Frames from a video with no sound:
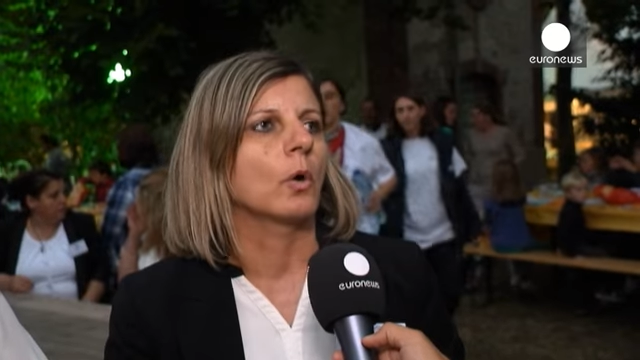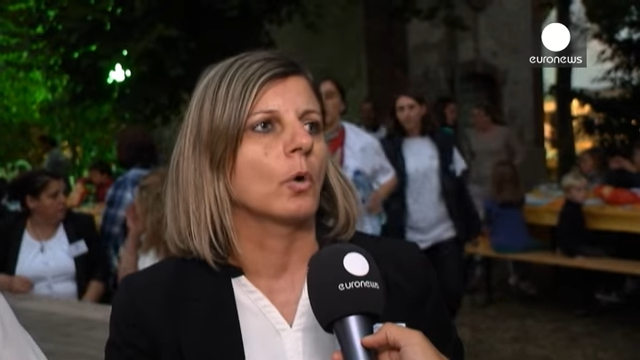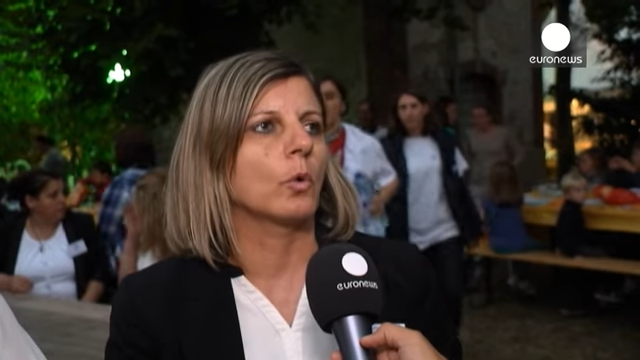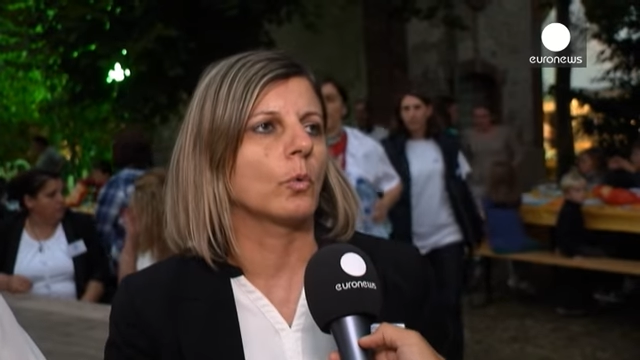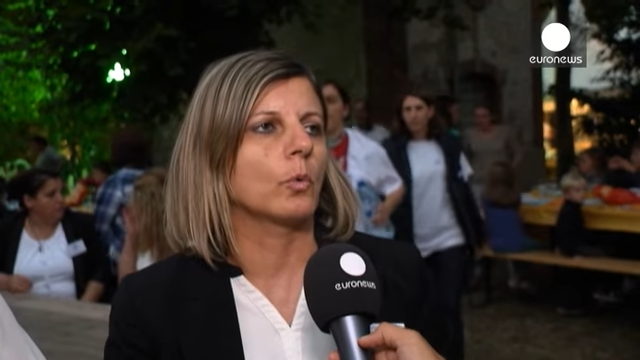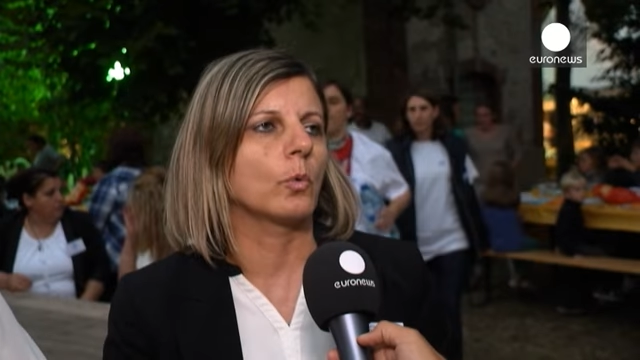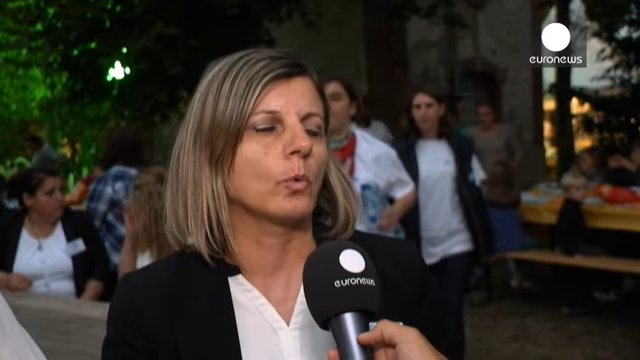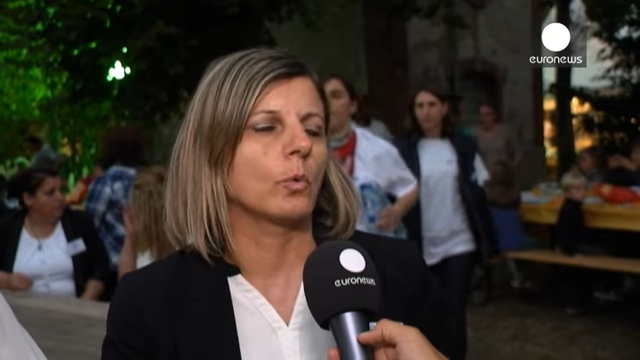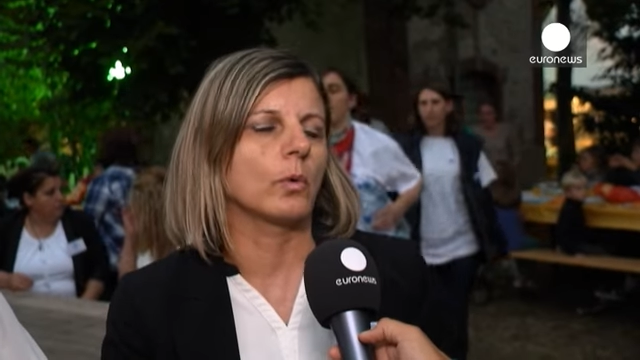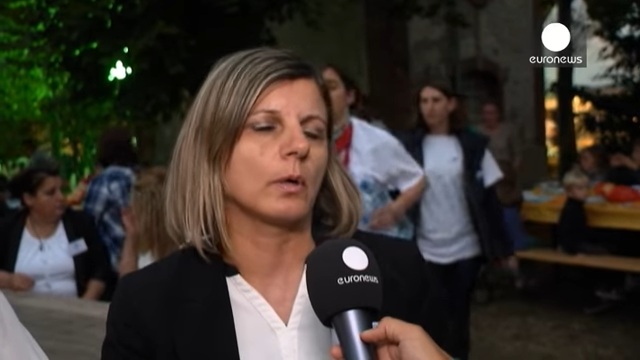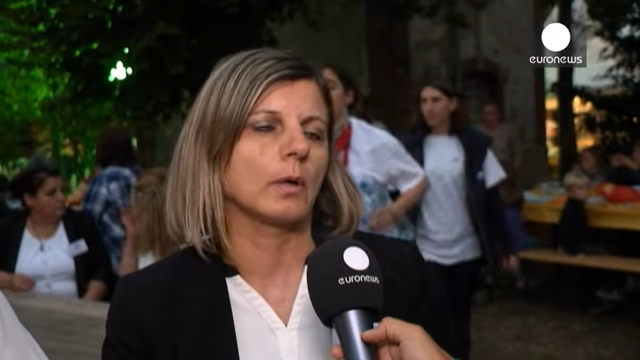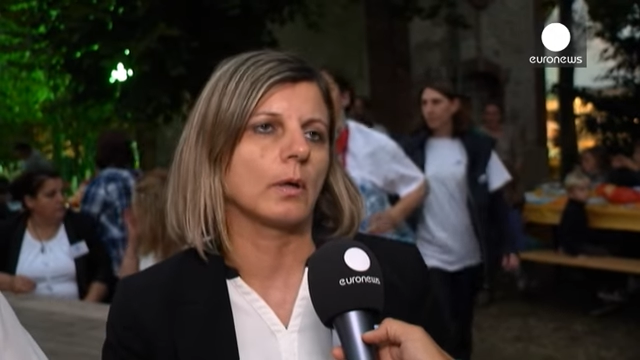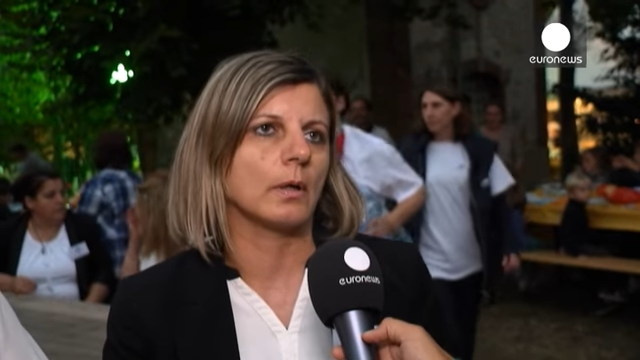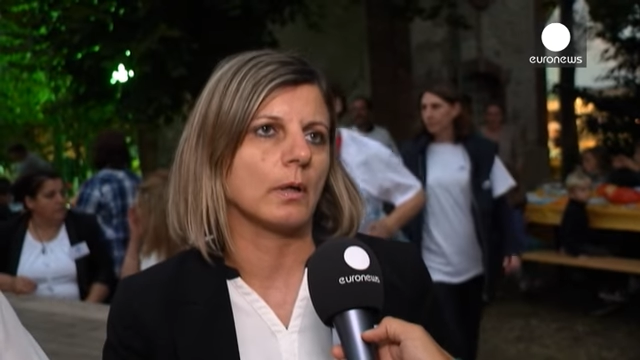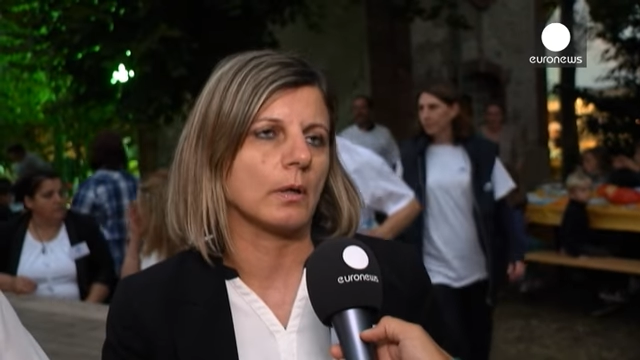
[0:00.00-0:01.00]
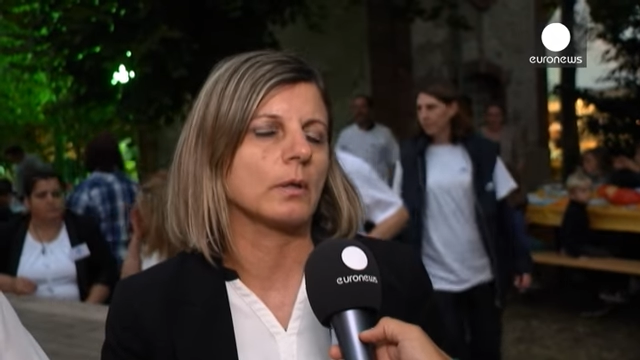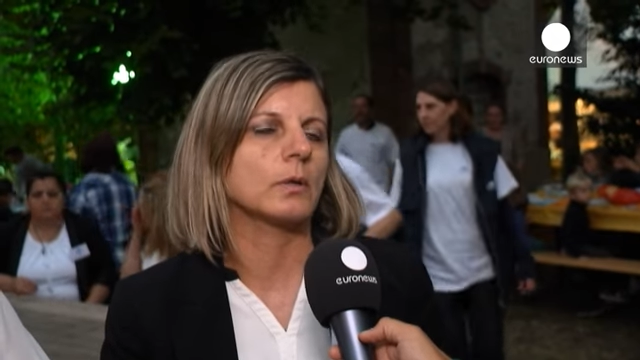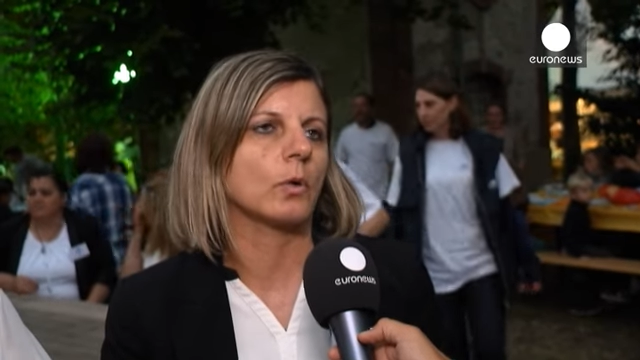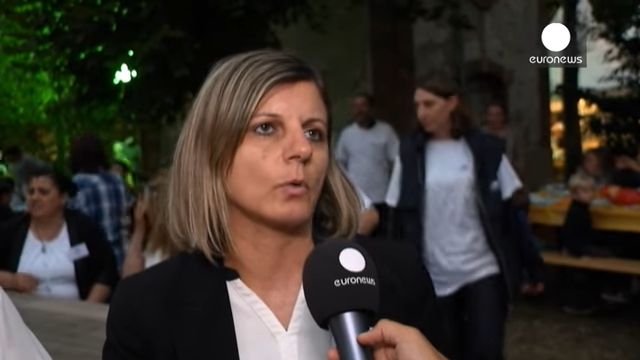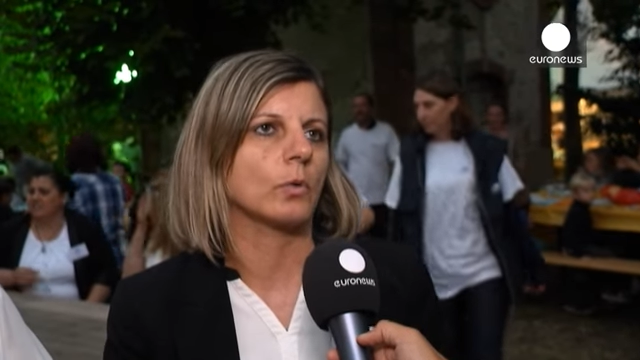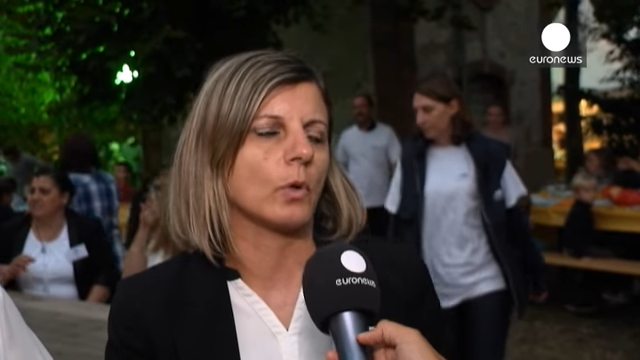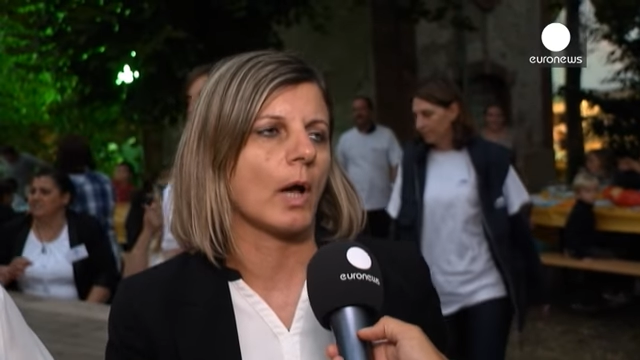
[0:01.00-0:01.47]

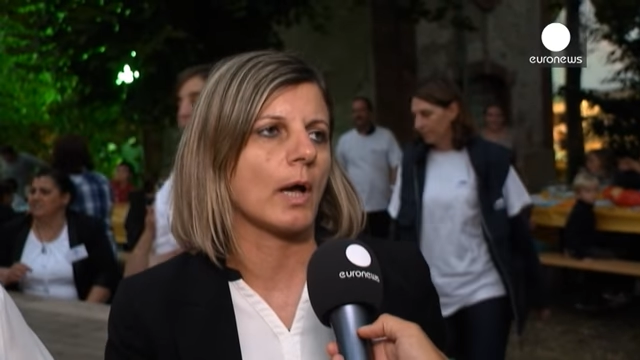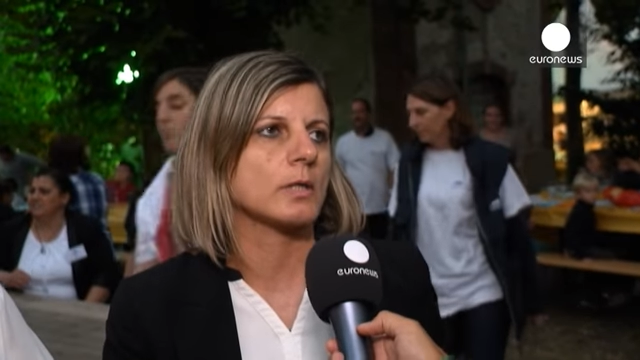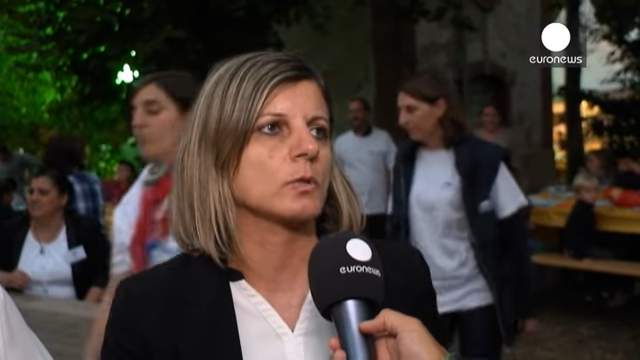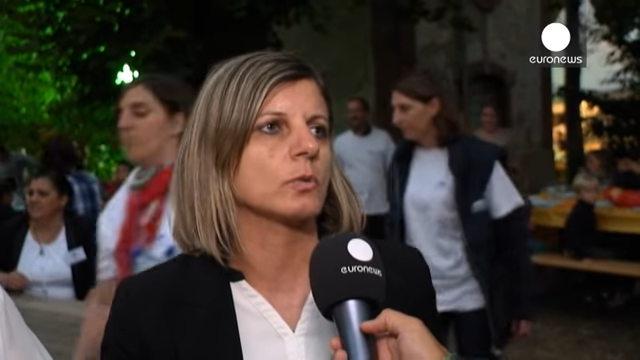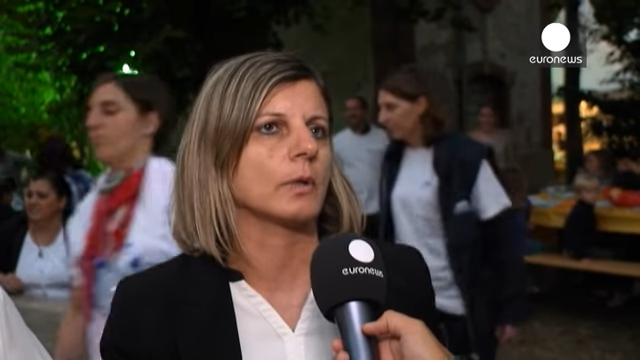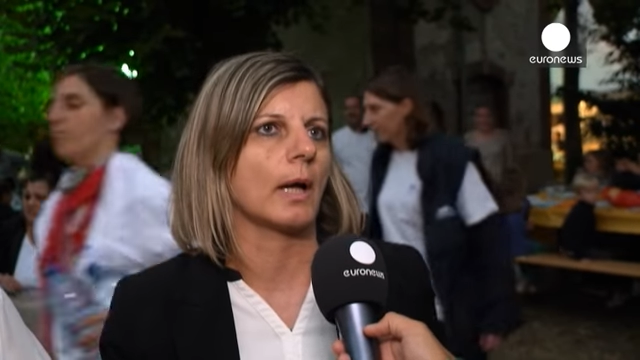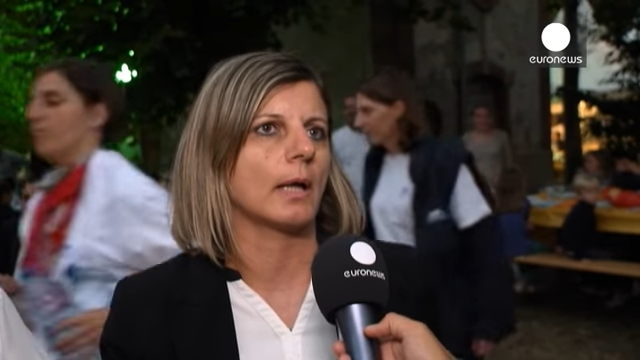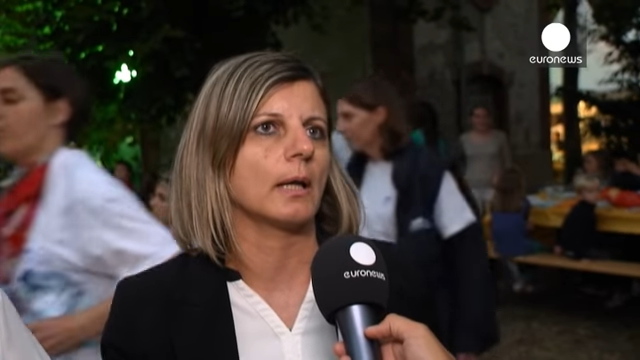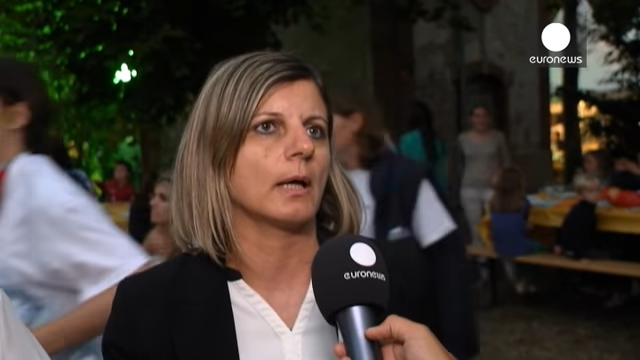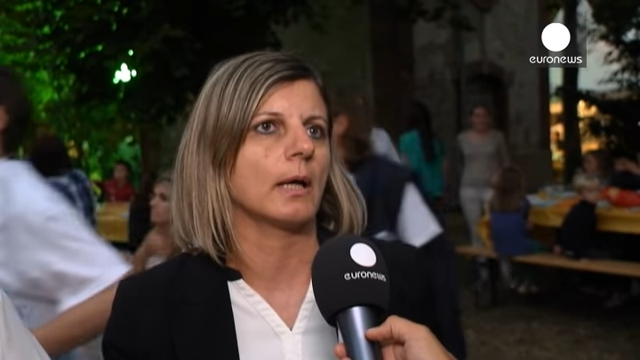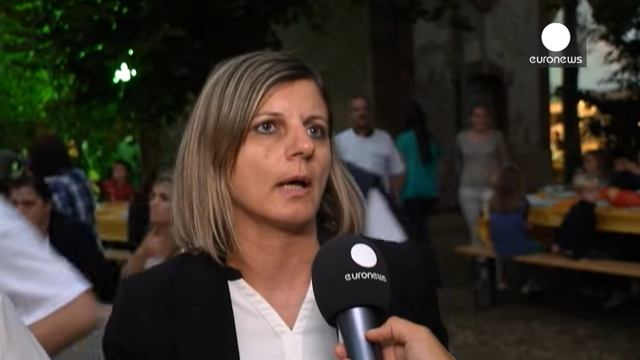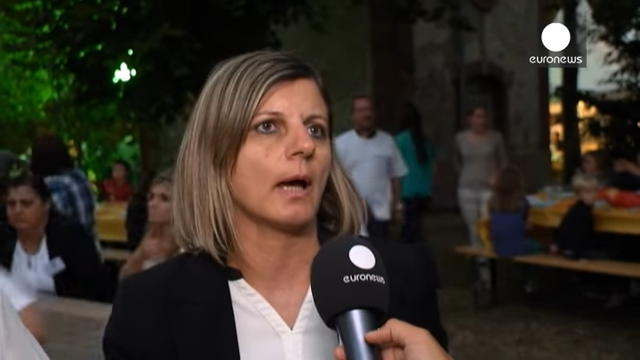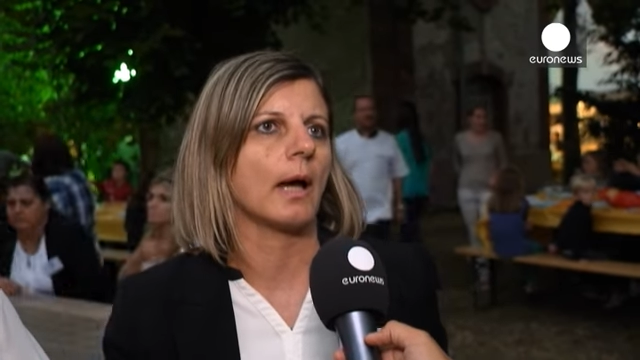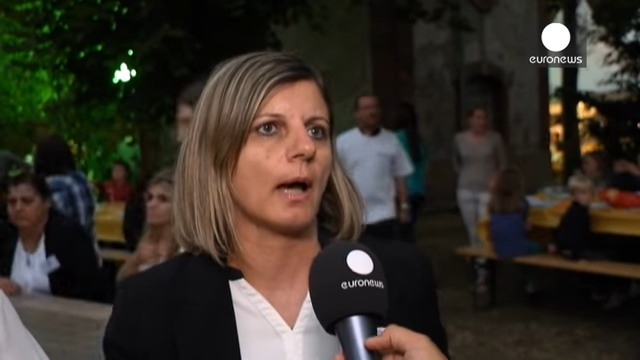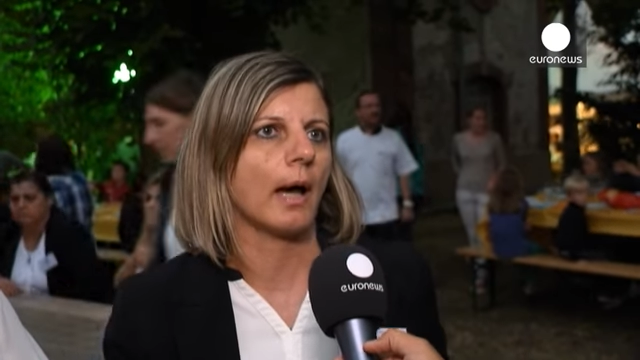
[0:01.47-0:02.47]
وقدروا انه يحصلون على